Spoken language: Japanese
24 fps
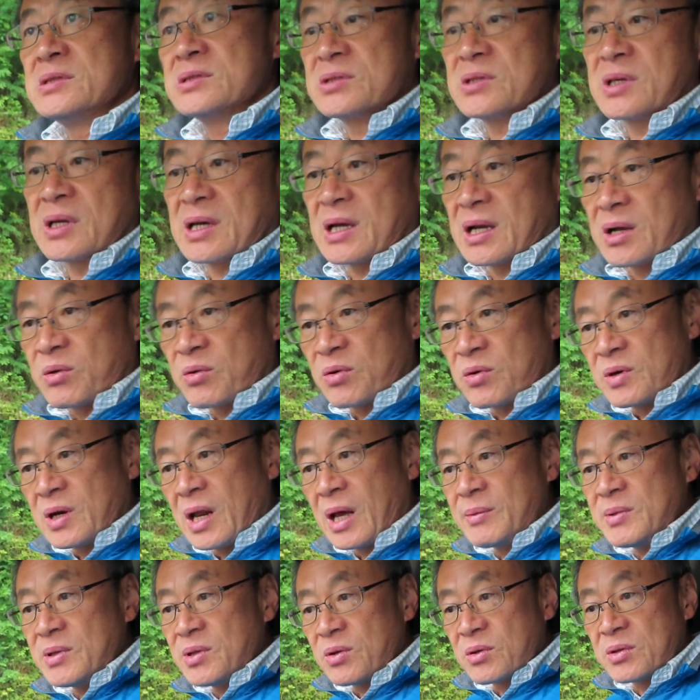それからこの
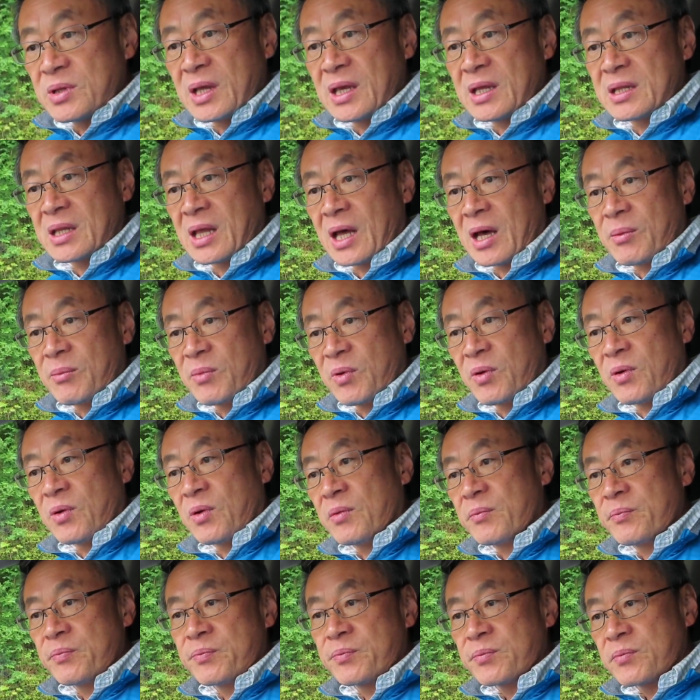ナビのデータ
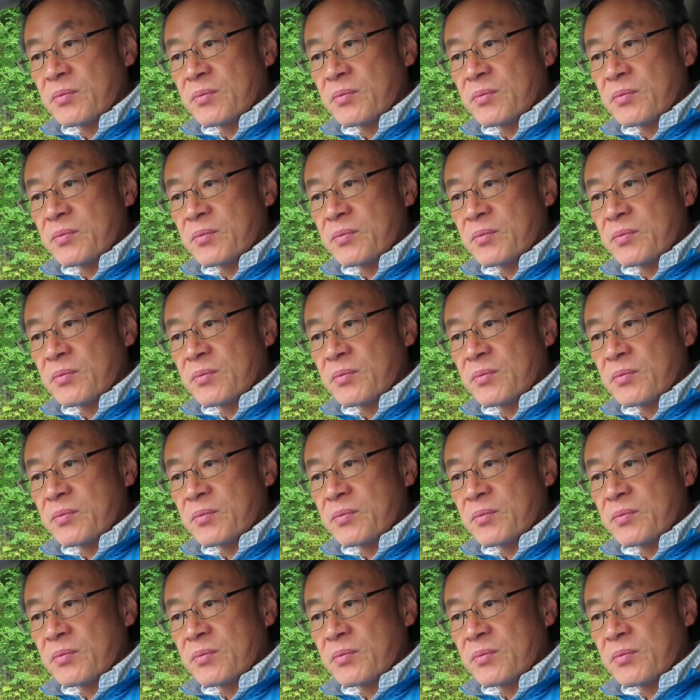も、